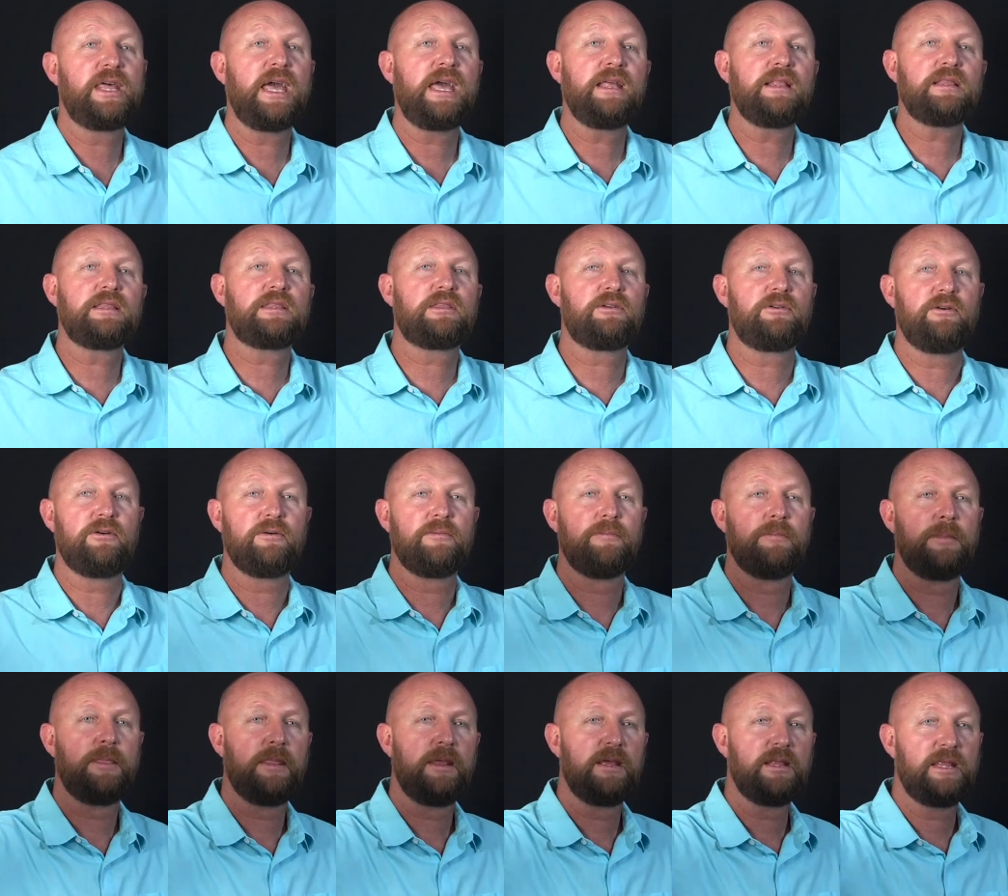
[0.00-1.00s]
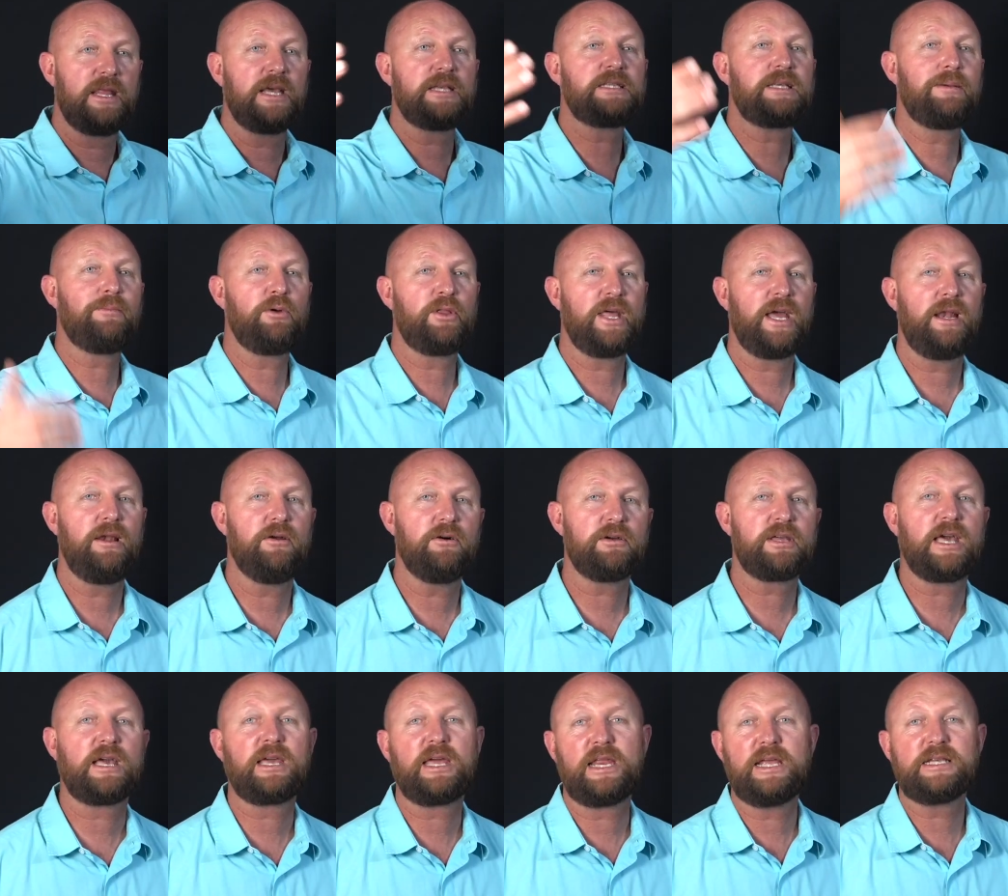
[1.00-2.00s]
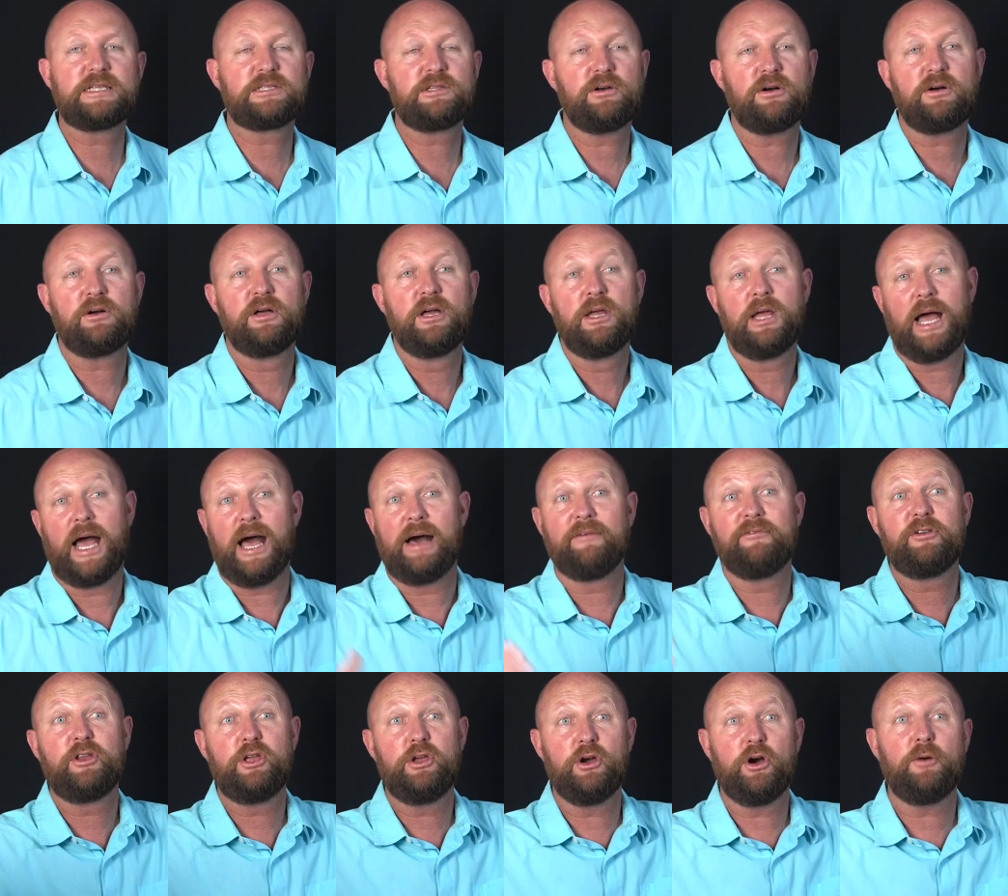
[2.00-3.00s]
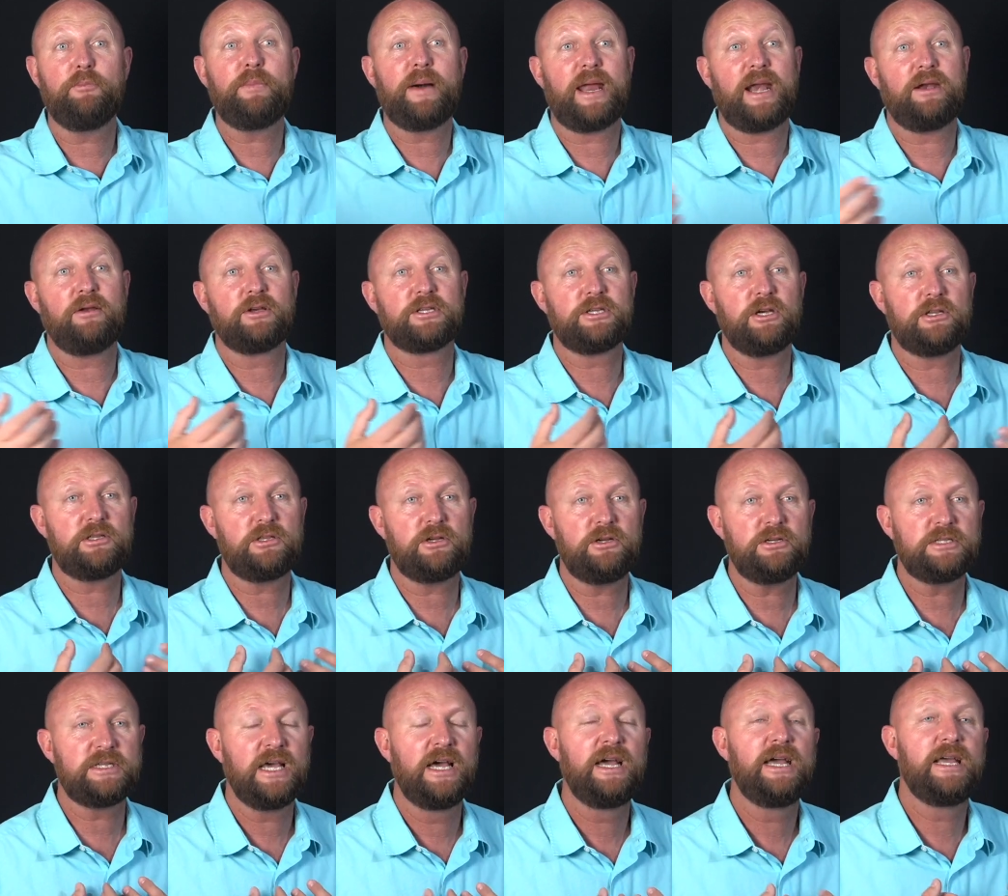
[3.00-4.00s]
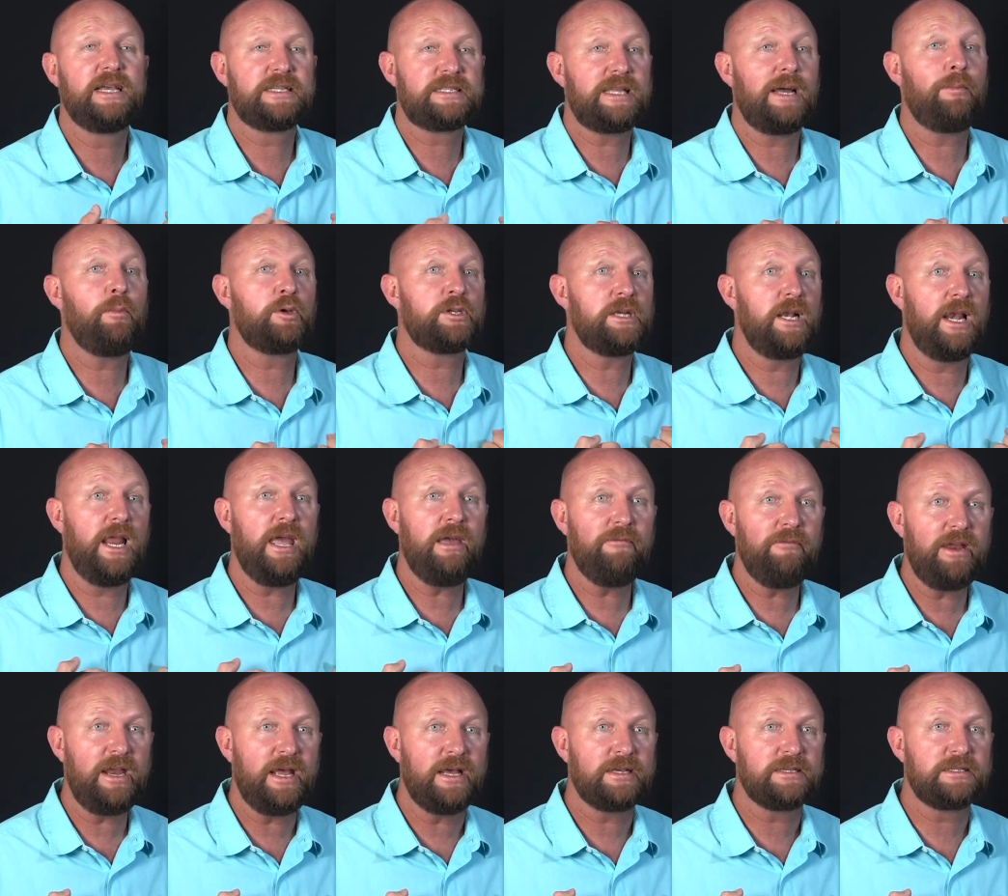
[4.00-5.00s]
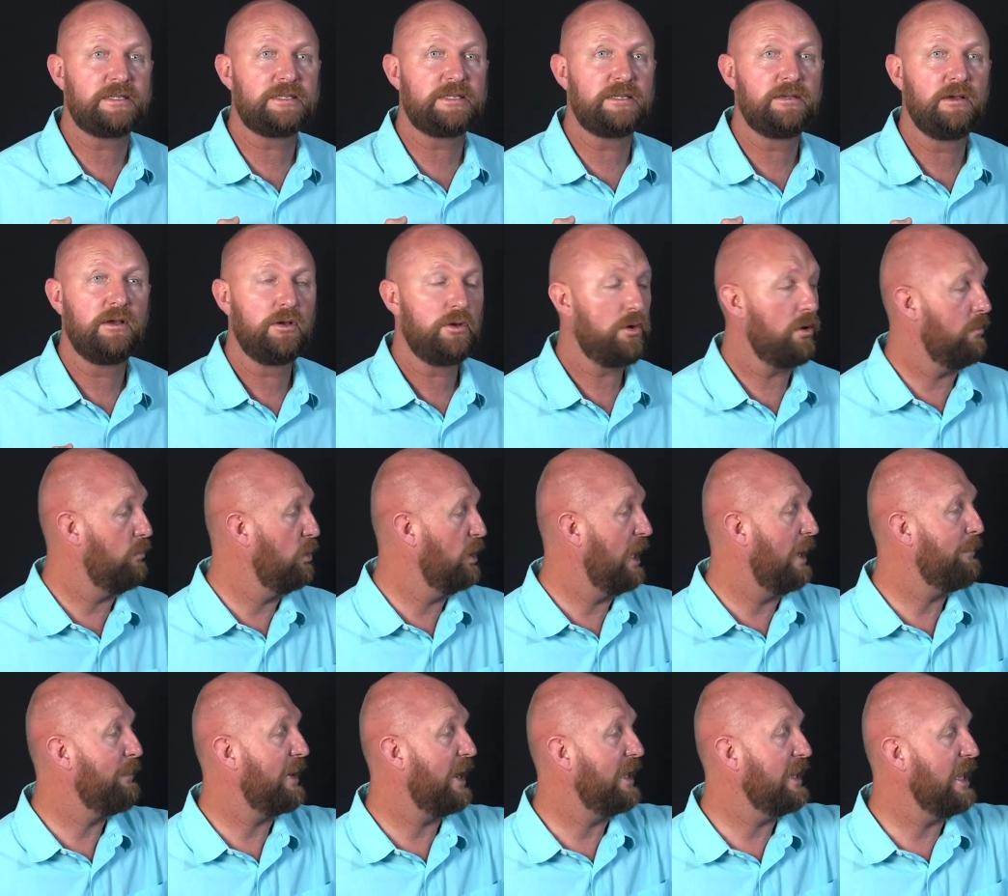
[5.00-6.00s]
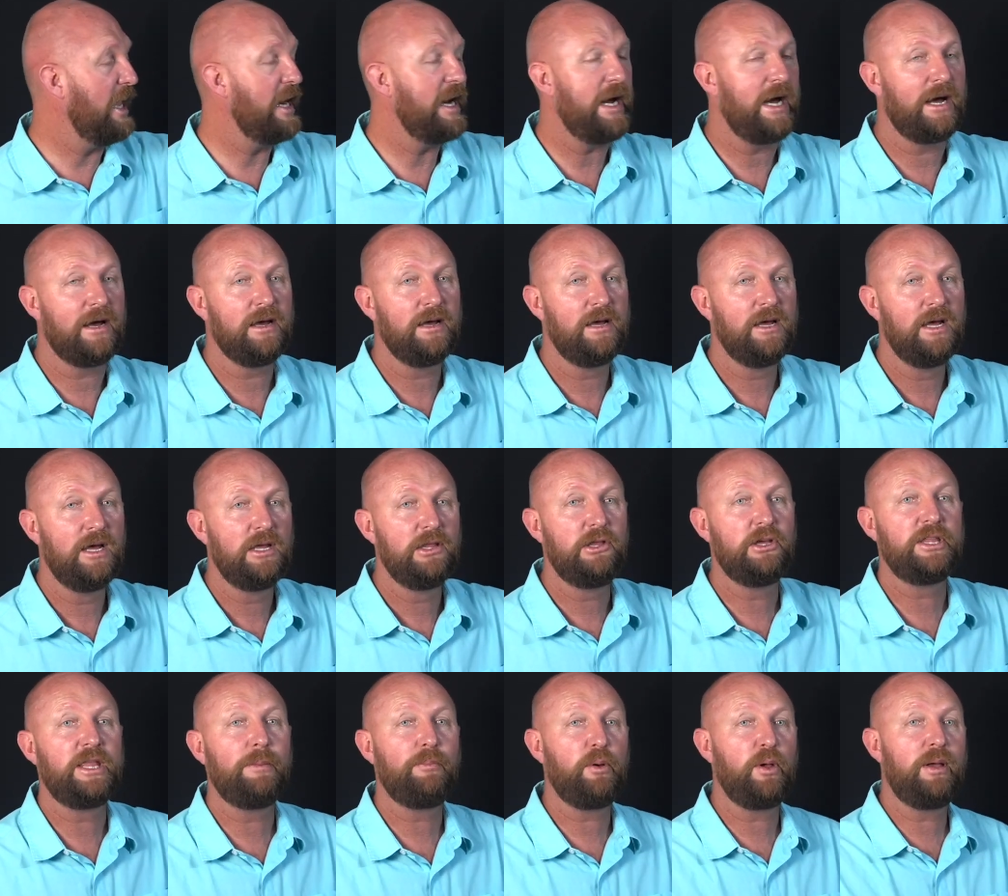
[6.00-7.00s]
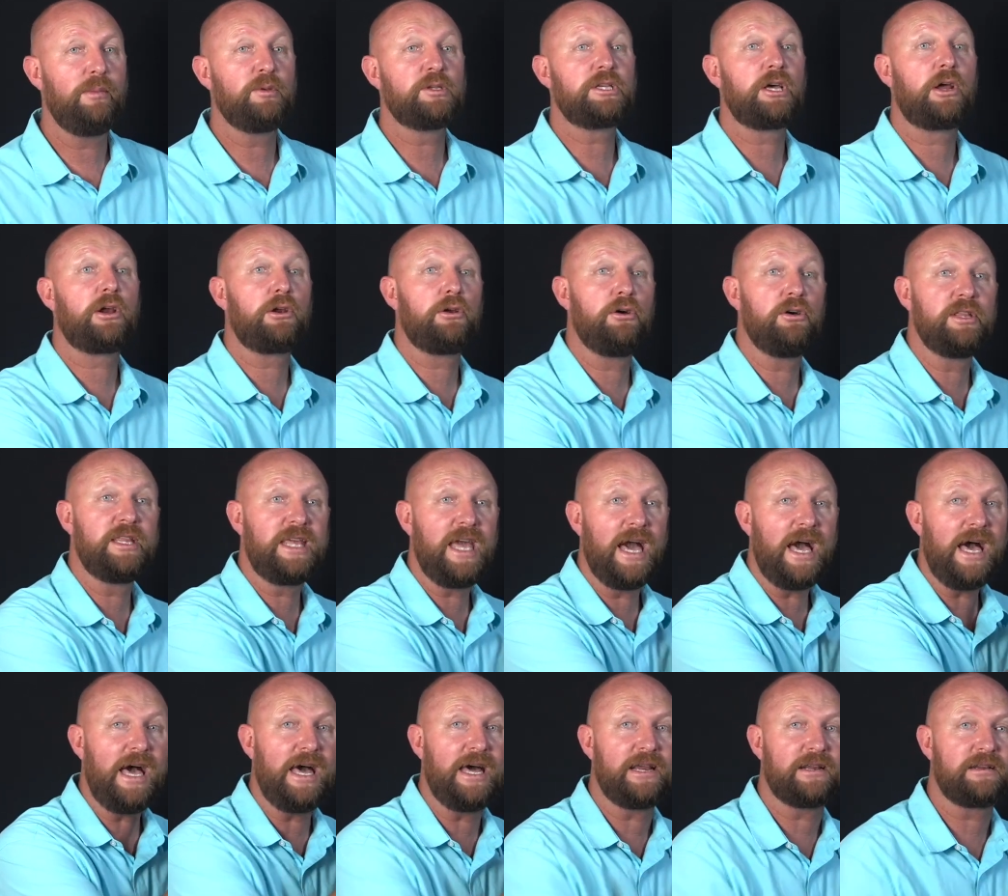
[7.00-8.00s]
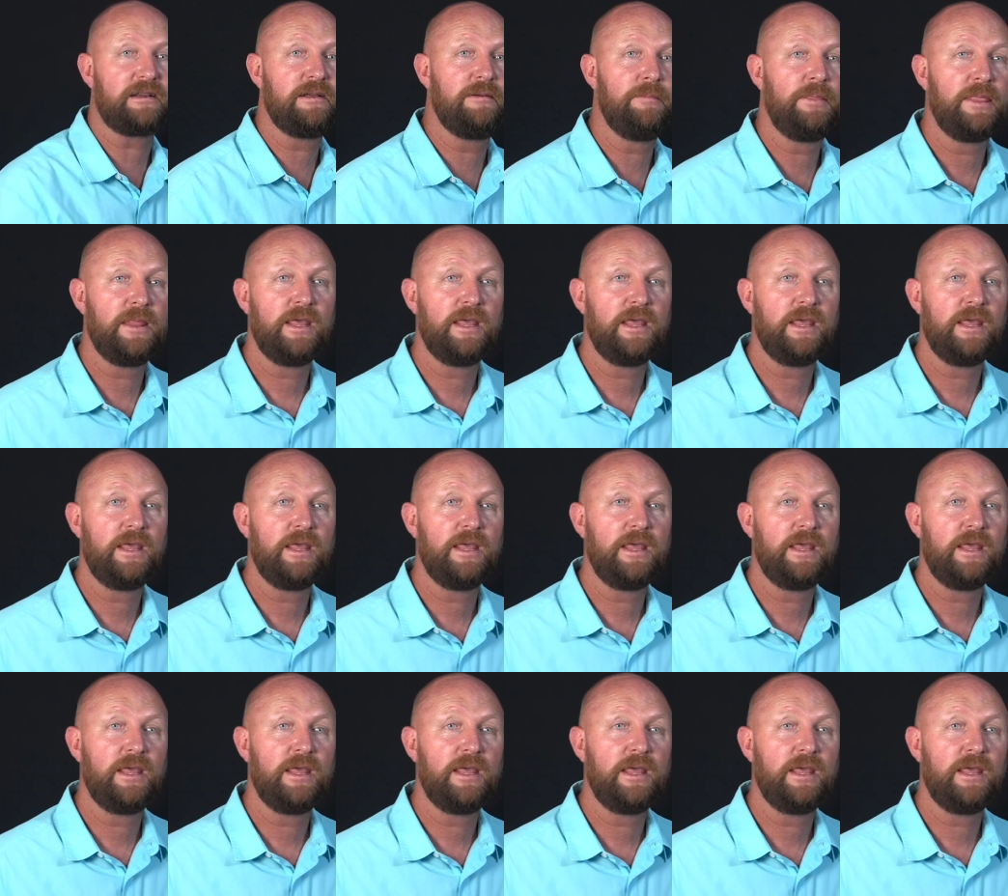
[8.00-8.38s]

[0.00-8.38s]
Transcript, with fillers: dentro de ese modelo que Cristo abrió para nosotros, estamos libres como la pradera donde podemos rodear